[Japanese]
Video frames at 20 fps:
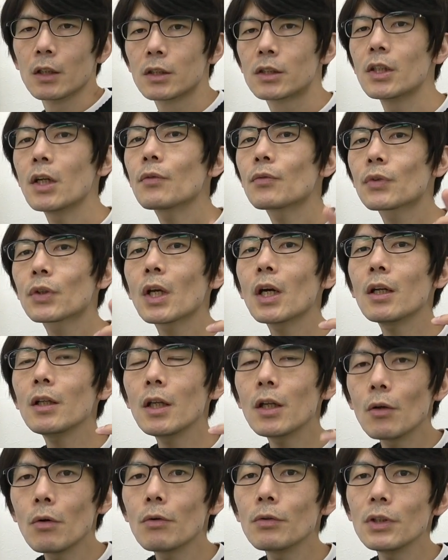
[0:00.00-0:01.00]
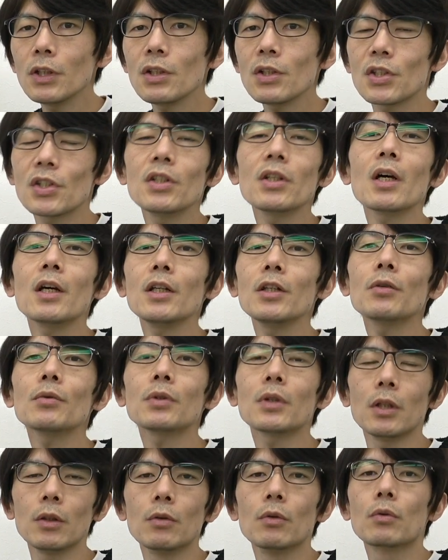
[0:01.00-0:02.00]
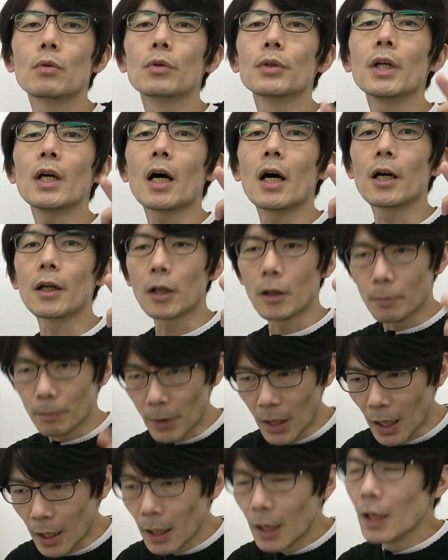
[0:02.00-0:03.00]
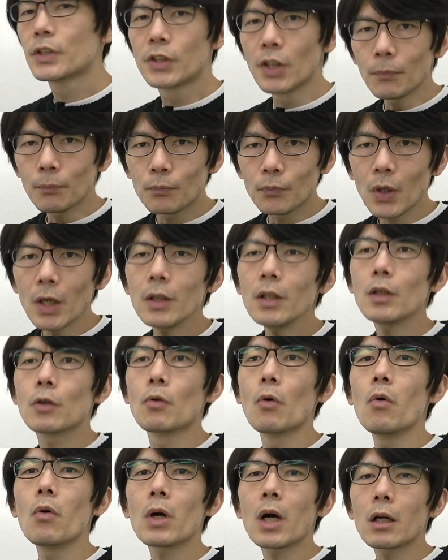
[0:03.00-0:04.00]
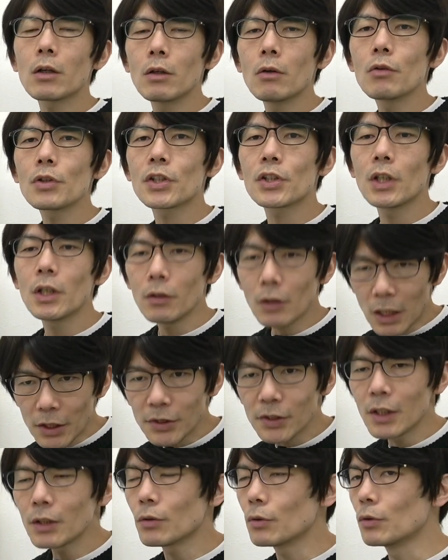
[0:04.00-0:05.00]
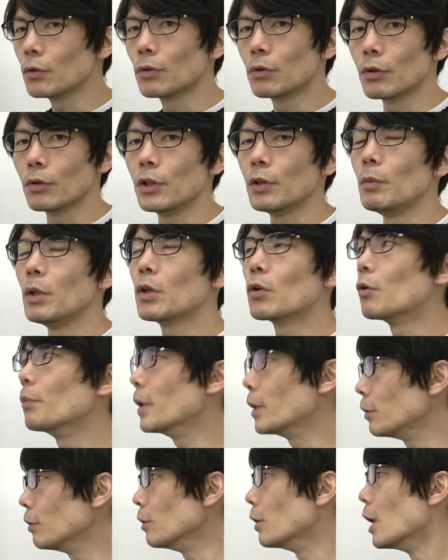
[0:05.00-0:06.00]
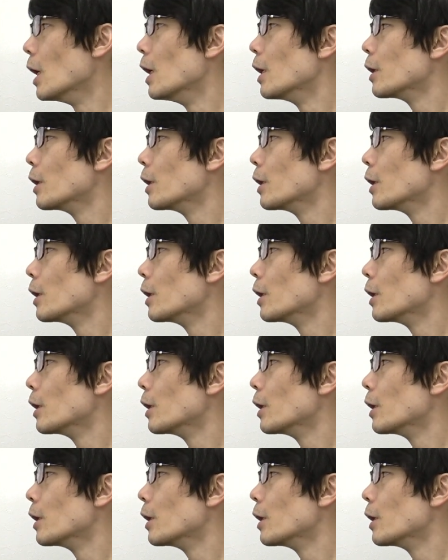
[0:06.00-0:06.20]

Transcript: 絶対に浪人しないよっていう子であれば絶対に合格をしているはずだというふうに見込める